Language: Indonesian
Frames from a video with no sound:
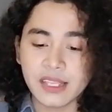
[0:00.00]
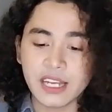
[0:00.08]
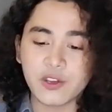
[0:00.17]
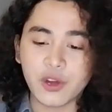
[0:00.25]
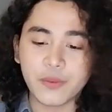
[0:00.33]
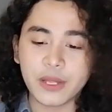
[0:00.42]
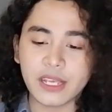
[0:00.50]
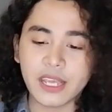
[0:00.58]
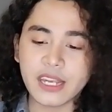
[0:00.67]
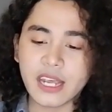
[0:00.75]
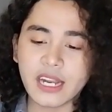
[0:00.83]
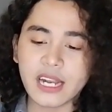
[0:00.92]
Jadi
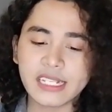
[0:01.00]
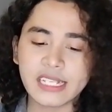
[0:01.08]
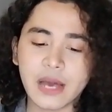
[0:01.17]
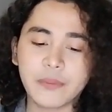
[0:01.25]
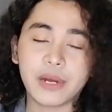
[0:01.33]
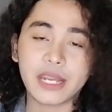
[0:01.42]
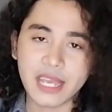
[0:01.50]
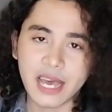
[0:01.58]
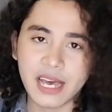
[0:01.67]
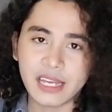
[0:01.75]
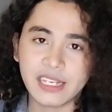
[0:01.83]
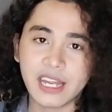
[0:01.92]
queerbaiting ini adalah saat
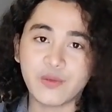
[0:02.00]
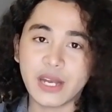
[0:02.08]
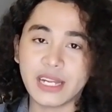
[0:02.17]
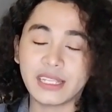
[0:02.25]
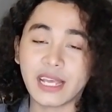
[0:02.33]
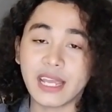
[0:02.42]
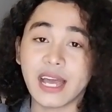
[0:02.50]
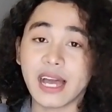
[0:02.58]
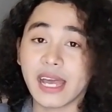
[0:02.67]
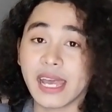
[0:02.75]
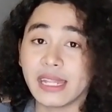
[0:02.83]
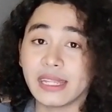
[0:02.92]
pria dan wanita
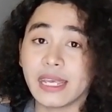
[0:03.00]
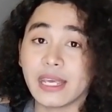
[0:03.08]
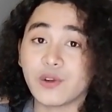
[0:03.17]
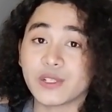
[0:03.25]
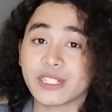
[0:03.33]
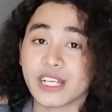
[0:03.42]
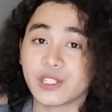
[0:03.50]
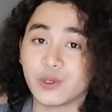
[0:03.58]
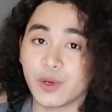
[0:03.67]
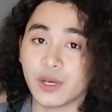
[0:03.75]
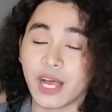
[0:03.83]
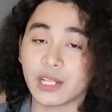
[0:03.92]
yang
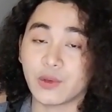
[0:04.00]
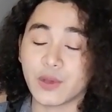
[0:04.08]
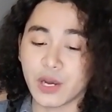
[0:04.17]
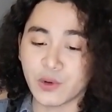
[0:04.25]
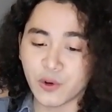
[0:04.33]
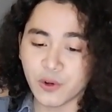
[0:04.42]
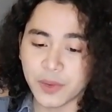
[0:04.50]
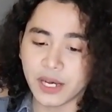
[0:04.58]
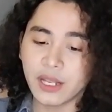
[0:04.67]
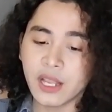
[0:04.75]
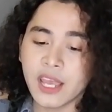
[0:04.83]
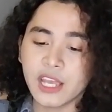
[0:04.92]
heteroseksual atau yang
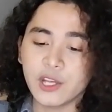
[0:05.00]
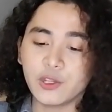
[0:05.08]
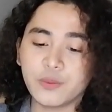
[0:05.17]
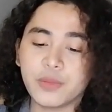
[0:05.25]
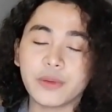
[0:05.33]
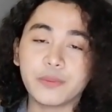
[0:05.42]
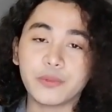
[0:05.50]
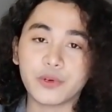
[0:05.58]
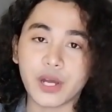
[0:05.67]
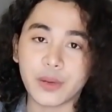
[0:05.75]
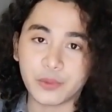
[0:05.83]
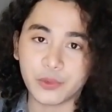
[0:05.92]
normal itu
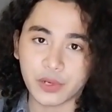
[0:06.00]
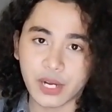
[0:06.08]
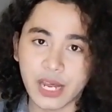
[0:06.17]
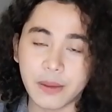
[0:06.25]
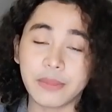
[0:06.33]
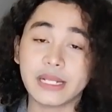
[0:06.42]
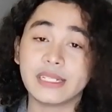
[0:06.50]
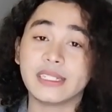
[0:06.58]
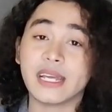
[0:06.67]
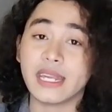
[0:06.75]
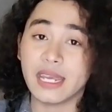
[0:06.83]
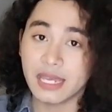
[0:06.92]
berpura-pura
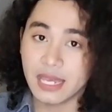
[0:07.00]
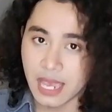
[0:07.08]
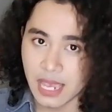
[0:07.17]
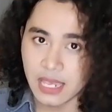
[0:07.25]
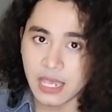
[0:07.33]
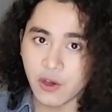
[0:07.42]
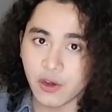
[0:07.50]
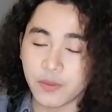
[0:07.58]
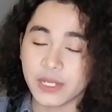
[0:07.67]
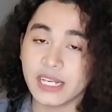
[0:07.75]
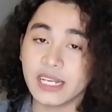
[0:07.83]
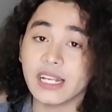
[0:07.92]
menjadi gay atau
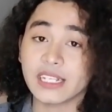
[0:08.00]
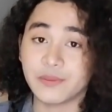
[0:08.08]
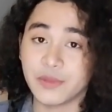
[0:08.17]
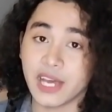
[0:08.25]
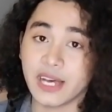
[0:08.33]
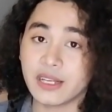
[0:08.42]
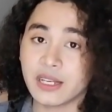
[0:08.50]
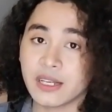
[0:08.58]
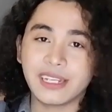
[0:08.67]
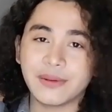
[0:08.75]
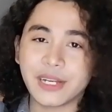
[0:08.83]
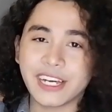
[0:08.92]
menjadi lesbian
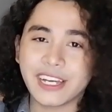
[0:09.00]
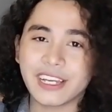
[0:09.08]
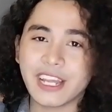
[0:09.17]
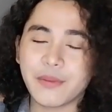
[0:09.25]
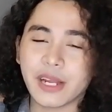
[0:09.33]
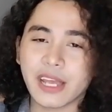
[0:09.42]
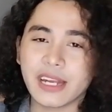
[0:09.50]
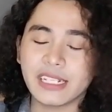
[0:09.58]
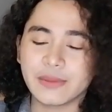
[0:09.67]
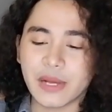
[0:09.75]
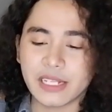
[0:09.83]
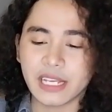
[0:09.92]
dan pada akhirnya Intinya mereka ini
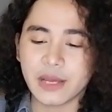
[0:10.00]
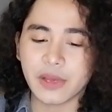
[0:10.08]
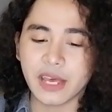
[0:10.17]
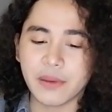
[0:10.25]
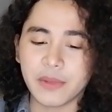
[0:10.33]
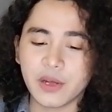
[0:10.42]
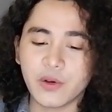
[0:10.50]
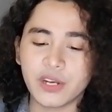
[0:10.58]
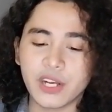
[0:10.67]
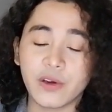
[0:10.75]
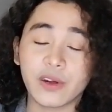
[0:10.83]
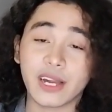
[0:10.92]
semacam kayak
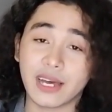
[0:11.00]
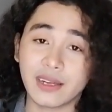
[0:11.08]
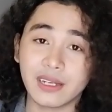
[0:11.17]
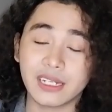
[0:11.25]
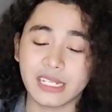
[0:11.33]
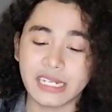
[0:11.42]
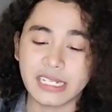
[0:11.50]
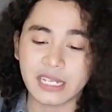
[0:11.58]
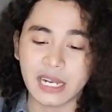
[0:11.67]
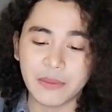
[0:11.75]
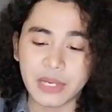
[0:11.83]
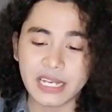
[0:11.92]
menggoda orang dengan jenis
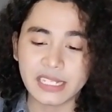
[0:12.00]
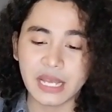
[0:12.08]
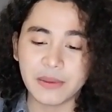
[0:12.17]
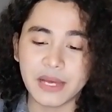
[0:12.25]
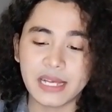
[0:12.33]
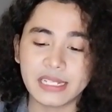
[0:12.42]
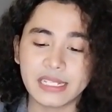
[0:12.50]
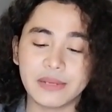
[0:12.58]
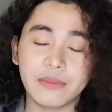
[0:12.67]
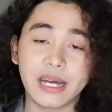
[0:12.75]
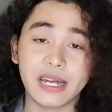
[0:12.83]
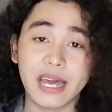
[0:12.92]
kelamin yang sama
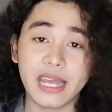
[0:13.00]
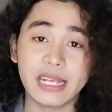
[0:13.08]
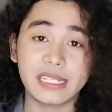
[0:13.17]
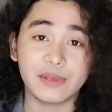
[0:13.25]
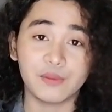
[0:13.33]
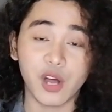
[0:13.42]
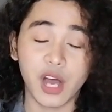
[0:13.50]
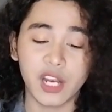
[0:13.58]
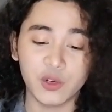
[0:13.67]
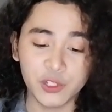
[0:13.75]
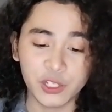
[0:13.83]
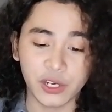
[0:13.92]
sebagai sebuah
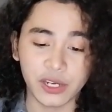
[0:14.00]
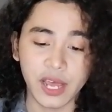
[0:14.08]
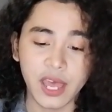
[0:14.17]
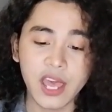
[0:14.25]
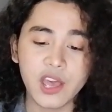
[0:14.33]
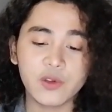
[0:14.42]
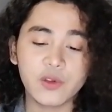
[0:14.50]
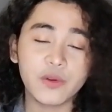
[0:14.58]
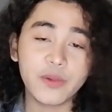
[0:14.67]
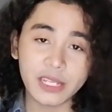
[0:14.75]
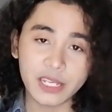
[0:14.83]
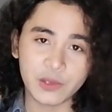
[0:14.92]
lelucon. Queer
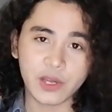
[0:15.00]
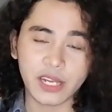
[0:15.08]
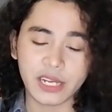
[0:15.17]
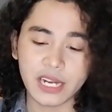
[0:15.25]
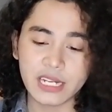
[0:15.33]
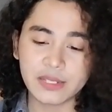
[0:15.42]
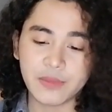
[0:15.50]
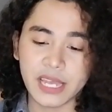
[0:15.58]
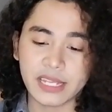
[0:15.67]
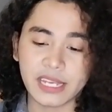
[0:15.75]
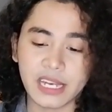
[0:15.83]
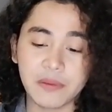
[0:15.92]
baiting juga dikenal
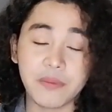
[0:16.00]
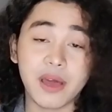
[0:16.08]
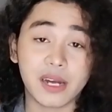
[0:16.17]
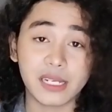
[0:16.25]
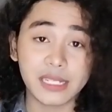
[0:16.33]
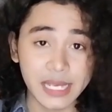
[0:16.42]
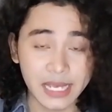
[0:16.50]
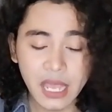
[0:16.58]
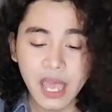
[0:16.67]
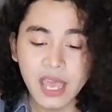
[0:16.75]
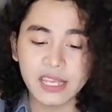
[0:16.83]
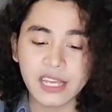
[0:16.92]
sebagai teknik marketing
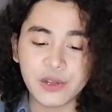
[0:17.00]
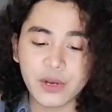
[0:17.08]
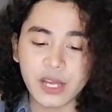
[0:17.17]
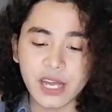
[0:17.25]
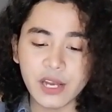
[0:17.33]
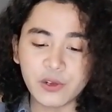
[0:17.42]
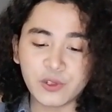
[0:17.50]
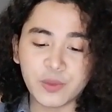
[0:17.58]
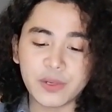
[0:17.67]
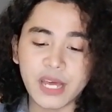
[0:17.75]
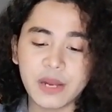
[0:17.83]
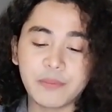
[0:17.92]
yang digunakan
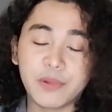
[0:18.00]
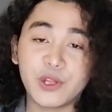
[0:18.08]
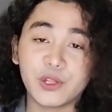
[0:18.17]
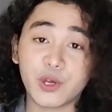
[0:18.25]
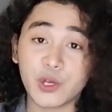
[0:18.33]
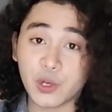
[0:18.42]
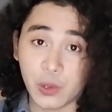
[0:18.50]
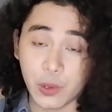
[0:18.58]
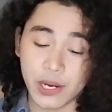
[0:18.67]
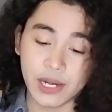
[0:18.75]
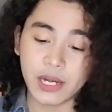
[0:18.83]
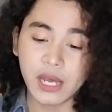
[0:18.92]
untuk menarik penonton
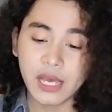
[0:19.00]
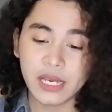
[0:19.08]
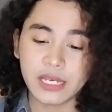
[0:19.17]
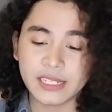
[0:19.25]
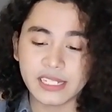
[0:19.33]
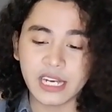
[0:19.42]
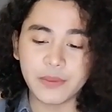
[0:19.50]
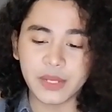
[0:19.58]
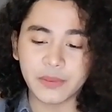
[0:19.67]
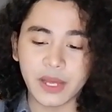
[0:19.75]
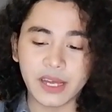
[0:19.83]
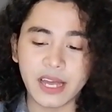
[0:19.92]
queer dengan cara
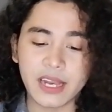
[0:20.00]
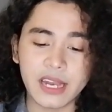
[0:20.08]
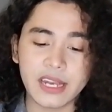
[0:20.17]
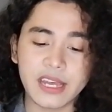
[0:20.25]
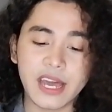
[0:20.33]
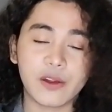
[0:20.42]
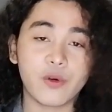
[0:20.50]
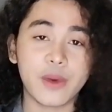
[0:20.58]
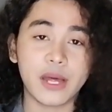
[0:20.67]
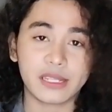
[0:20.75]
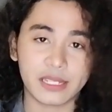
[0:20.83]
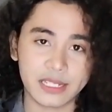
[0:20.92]
menciptakan adegan
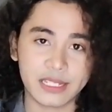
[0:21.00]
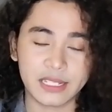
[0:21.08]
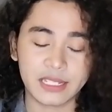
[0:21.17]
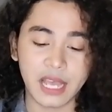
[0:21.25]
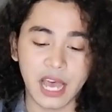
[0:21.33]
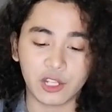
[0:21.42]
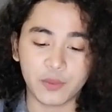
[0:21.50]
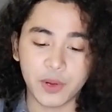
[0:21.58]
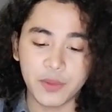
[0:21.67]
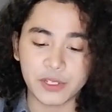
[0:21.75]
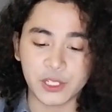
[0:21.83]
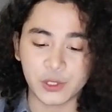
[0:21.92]
romantis atau
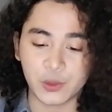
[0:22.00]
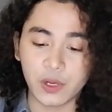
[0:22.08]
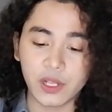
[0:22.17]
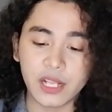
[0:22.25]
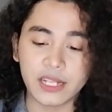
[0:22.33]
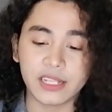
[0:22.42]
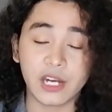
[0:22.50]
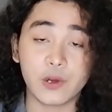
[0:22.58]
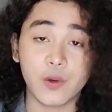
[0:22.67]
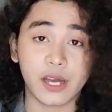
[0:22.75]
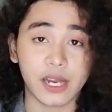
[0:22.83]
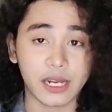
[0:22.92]
berbau seksual antara
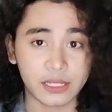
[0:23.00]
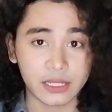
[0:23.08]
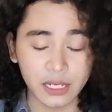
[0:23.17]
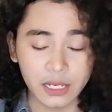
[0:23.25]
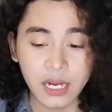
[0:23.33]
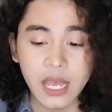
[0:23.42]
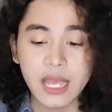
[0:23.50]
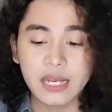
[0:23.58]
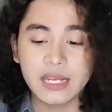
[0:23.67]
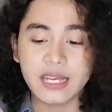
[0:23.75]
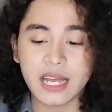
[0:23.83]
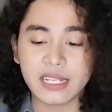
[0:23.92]
dua karakter
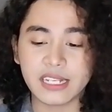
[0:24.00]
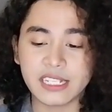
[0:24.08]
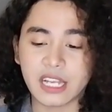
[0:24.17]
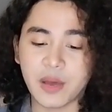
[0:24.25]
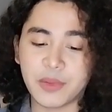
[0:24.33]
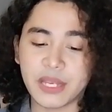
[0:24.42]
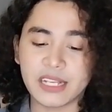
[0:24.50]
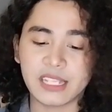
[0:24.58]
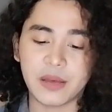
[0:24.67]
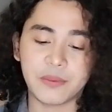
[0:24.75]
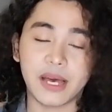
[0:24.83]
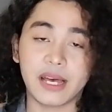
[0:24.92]
dengan jenis kelamin yang
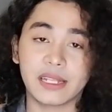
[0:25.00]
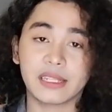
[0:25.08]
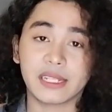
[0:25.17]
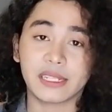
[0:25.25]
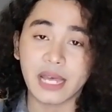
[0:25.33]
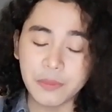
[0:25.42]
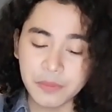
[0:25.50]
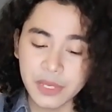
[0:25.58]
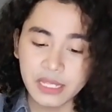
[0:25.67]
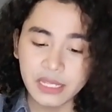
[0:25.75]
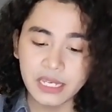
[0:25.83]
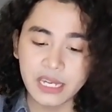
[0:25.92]
sama,
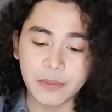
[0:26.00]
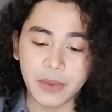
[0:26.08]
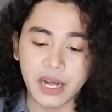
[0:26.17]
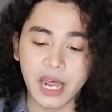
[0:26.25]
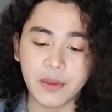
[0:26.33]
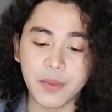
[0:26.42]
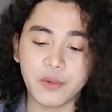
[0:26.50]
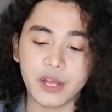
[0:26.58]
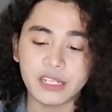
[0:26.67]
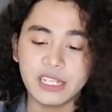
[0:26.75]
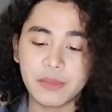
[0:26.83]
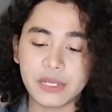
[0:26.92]
tetapi tidak pernah
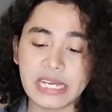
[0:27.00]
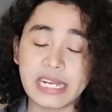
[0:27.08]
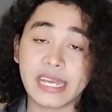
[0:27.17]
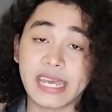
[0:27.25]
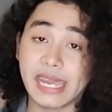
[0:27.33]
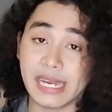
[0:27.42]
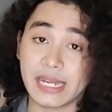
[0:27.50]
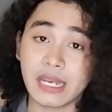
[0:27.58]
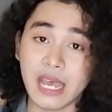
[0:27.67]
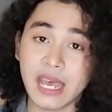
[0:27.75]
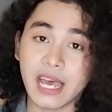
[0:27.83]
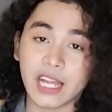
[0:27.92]
membuatnya menjadi
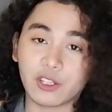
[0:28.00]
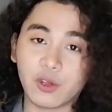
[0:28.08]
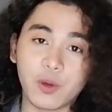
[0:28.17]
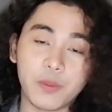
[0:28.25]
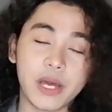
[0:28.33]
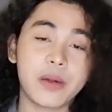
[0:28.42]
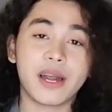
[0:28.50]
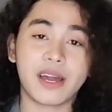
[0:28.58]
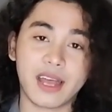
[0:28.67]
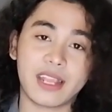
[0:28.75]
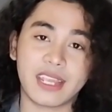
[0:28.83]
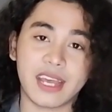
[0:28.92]
canon atau
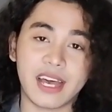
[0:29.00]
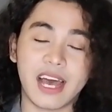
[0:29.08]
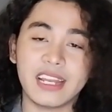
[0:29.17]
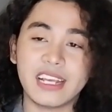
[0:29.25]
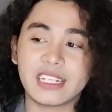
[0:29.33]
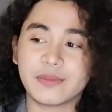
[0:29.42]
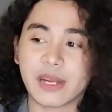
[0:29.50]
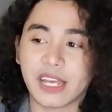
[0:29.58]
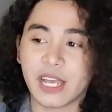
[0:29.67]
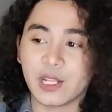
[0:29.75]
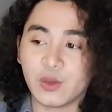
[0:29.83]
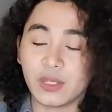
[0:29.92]
mengembangkannya, alias
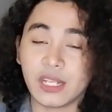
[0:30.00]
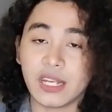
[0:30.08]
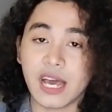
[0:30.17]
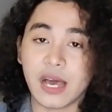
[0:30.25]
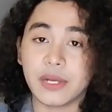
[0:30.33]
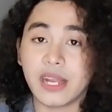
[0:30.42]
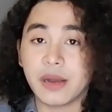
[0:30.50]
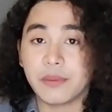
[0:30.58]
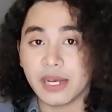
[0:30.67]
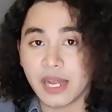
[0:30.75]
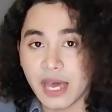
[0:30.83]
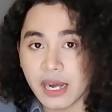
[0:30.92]
mereka itu tidak
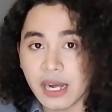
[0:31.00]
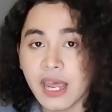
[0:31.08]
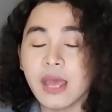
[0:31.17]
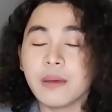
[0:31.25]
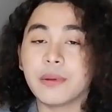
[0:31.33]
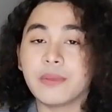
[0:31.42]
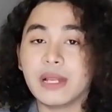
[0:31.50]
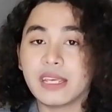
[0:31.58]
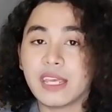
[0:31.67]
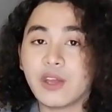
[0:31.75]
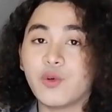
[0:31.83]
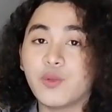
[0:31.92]
benar-benar
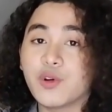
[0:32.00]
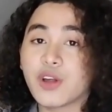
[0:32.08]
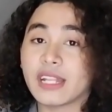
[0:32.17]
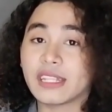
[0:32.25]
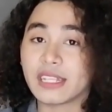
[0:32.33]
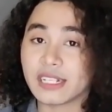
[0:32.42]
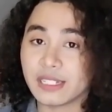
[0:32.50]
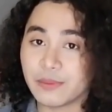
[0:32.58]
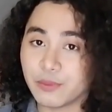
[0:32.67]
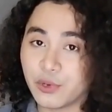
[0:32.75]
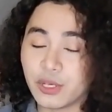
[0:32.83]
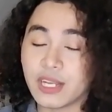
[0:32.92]
memiliki hubungan
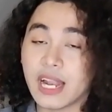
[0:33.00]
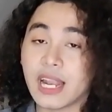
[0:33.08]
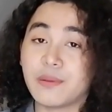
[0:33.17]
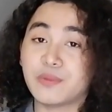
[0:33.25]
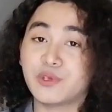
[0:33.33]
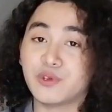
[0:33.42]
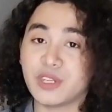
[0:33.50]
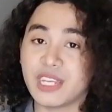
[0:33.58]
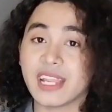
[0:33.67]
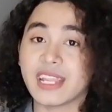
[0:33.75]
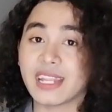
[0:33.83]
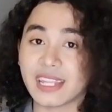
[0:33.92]
tersebut dalam
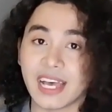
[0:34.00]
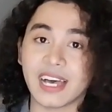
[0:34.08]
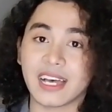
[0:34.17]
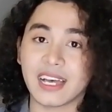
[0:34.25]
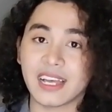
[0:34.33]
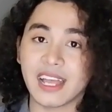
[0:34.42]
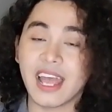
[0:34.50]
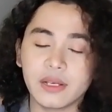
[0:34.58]
dunia nyata.